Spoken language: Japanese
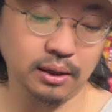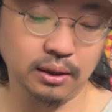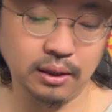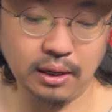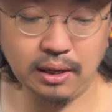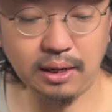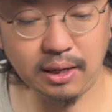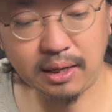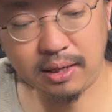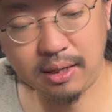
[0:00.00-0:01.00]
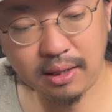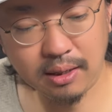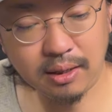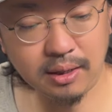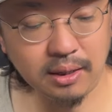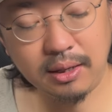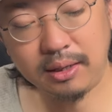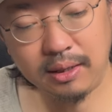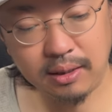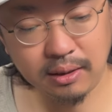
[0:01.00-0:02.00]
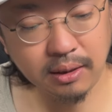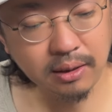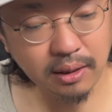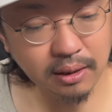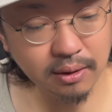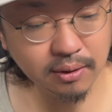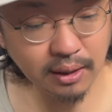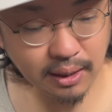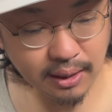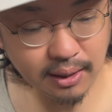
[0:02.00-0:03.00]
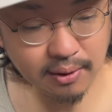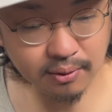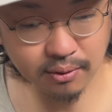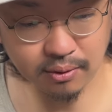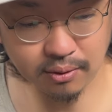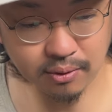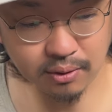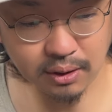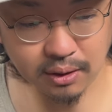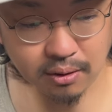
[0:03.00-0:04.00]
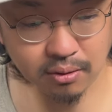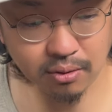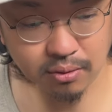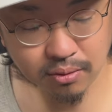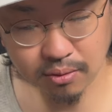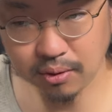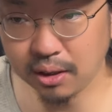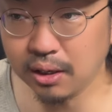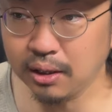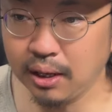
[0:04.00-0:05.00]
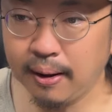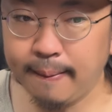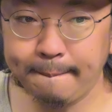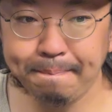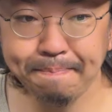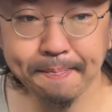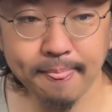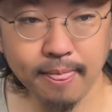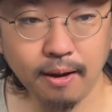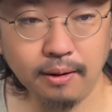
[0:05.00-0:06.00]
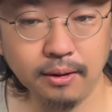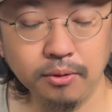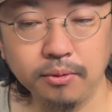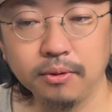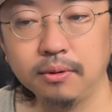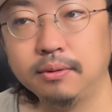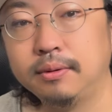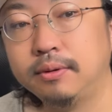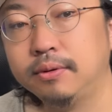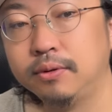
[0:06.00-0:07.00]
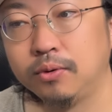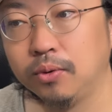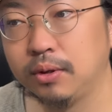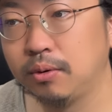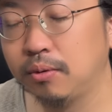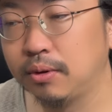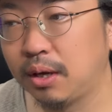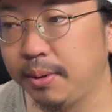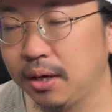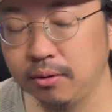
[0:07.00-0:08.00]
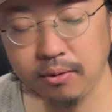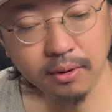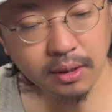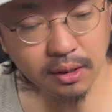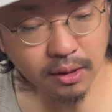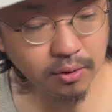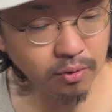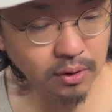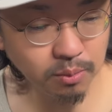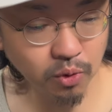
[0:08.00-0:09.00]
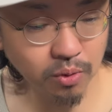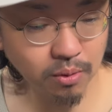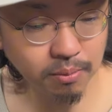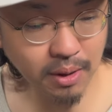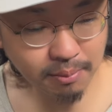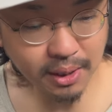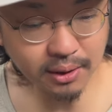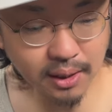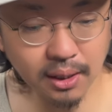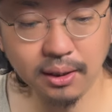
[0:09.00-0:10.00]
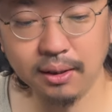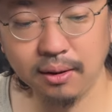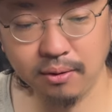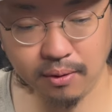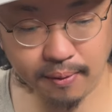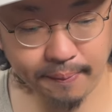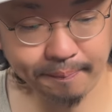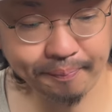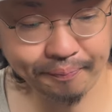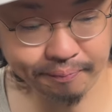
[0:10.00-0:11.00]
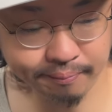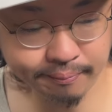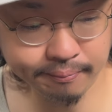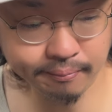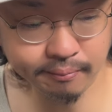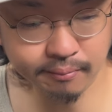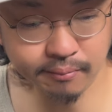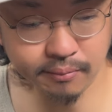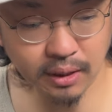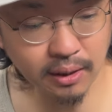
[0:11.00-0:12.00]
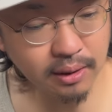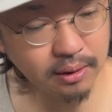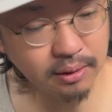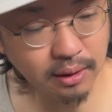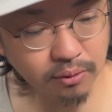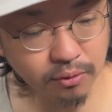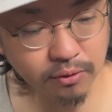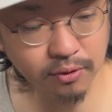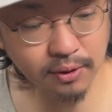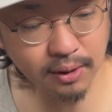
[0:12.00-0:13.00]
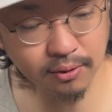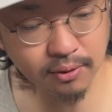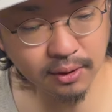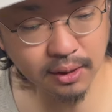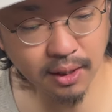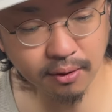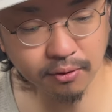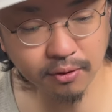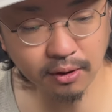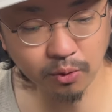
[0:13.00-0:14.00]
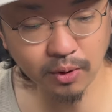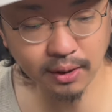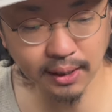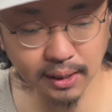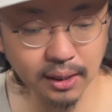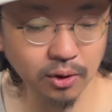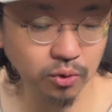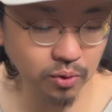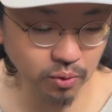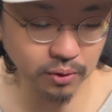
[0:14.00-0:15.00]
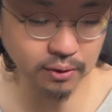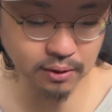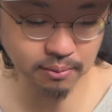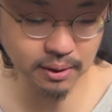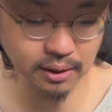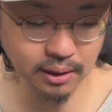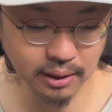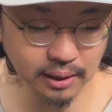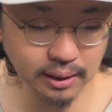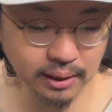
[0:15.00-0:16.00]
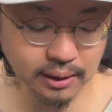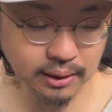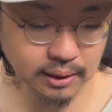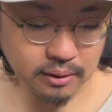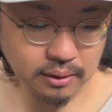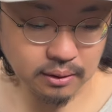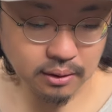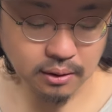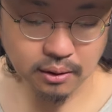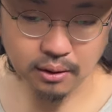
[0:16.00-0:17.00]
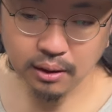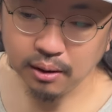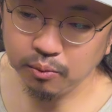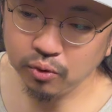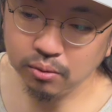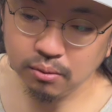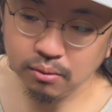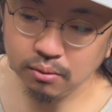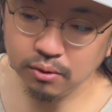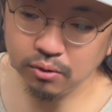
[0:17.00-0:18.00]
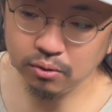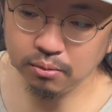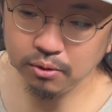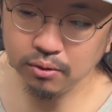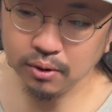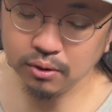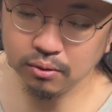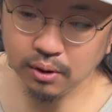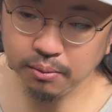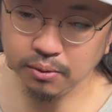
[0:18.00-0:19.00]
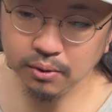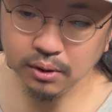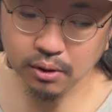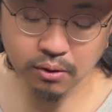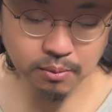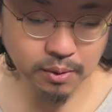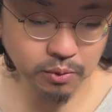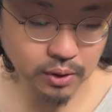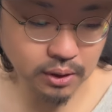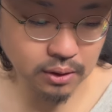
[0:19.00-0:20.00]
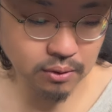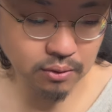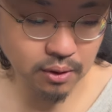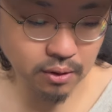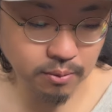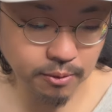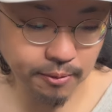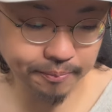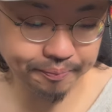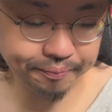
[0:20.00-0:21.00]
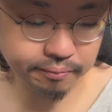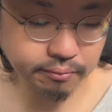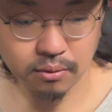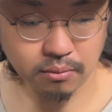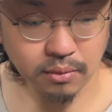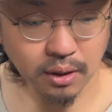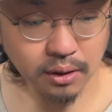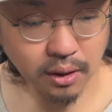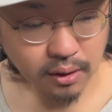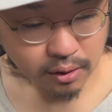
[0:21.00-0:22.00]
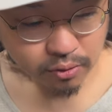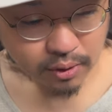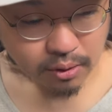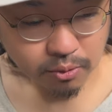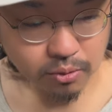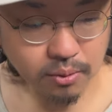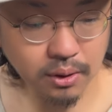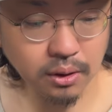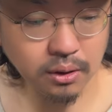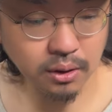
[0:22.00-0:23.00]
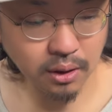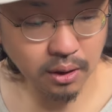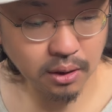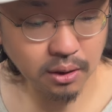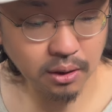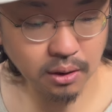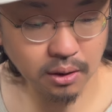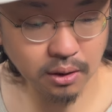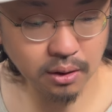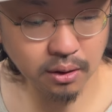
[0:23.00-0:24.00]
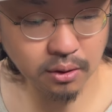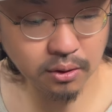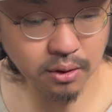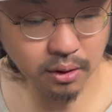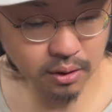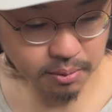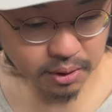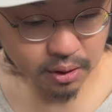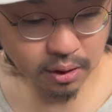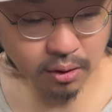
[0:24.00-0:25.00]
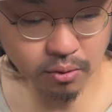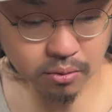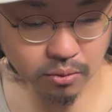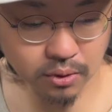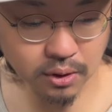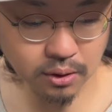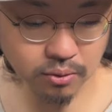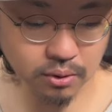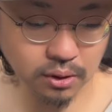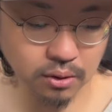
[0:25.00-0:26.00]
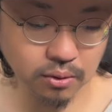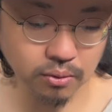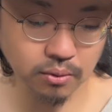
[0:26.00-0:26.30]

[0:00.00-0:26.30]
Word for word: いいやですね本当にちょっとだからねあの少しこう食べ歩きに行くにもまあまあ大変なんですようんまああの杖ついて歩くかどうかギリギリのところです今はいなかなかねもう仕事も忙しくて病院行ってる暇もないんですけれどもまあやんや言うてでもしょうがないんでね、えー、しっかり食べて筋力落ちないように